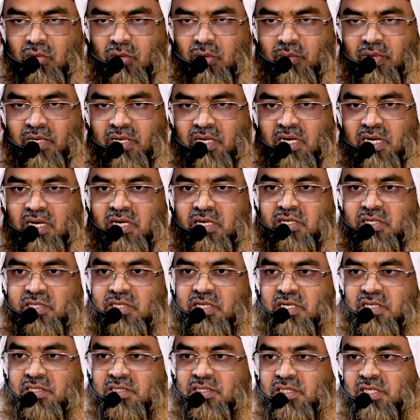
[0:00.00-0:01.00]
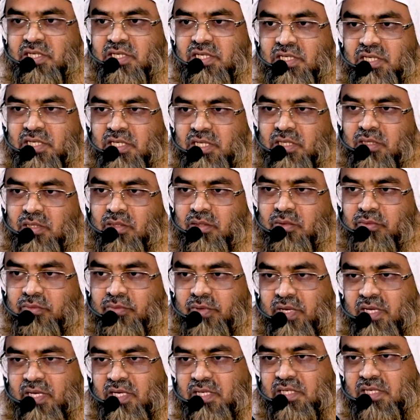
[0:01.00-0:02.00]
ওমান আর দান দিক্রি
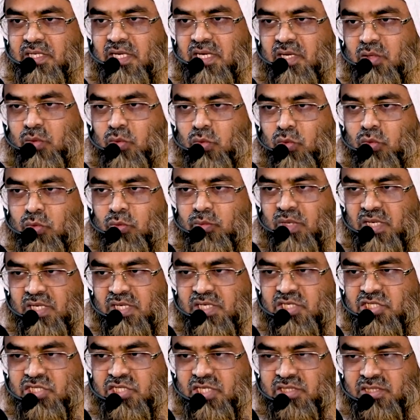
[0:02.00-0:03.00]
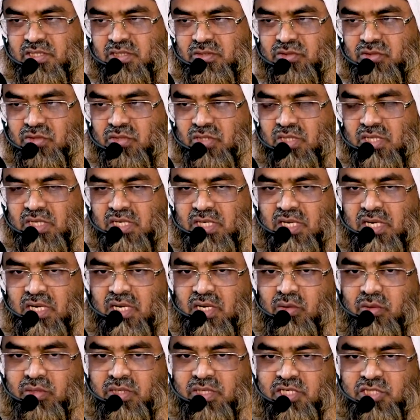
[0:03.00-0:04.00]
ফা ইন্নালাহু শতন দঙ্কা
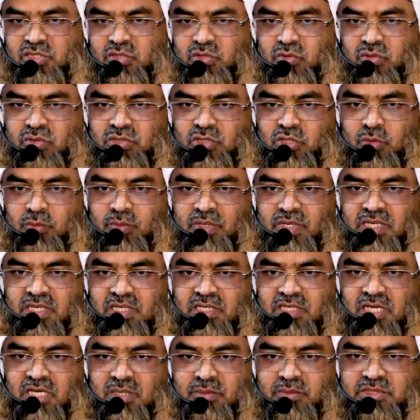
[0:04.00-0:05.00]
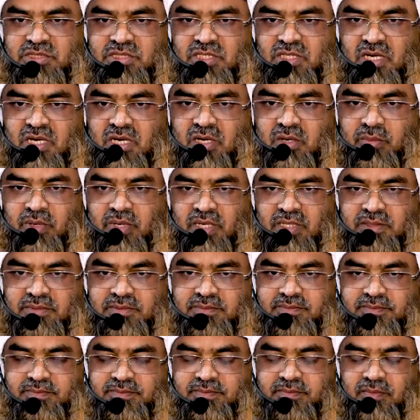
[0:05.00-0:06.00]
ও নাসুর ইয়মল কিয়ামতে আরমা
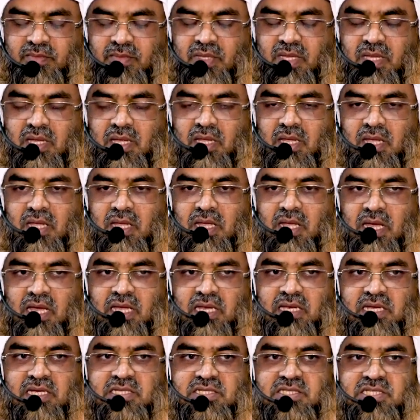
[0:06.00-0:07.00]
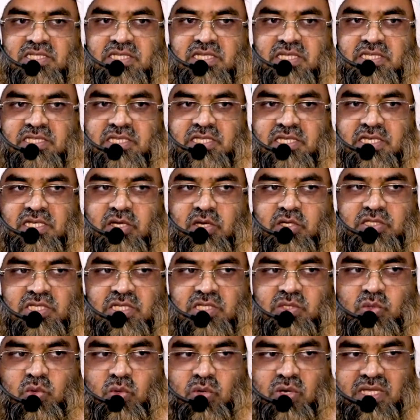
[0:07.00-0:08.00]
আল্লাহর জিকির থেকে
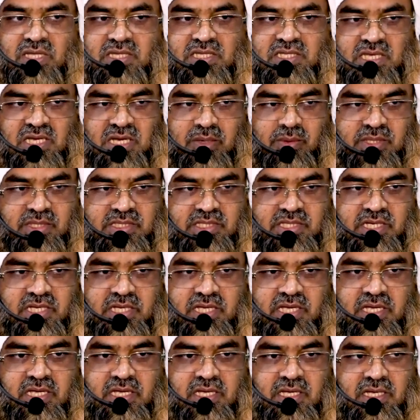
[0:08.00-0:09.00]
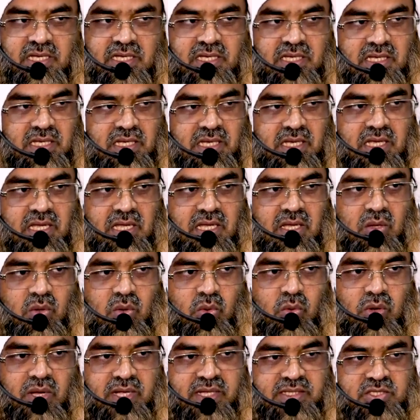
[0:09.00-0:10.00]
অর্থাৎ কোরআন তেলাবাদ থেকে
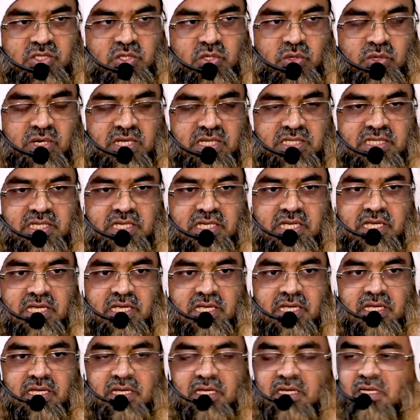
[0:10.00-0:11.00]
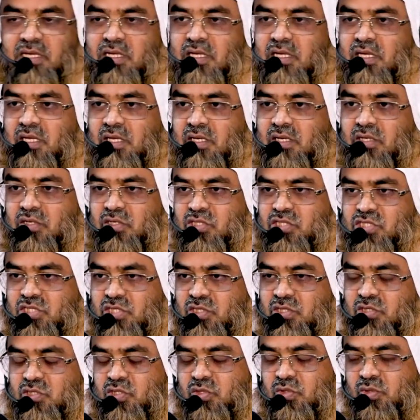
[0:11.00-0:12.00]
ওয়াজ শোনা থেকে
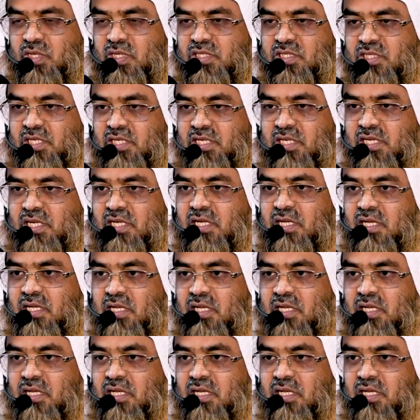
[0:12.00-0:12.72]
নসিয়ত শোনা থেকে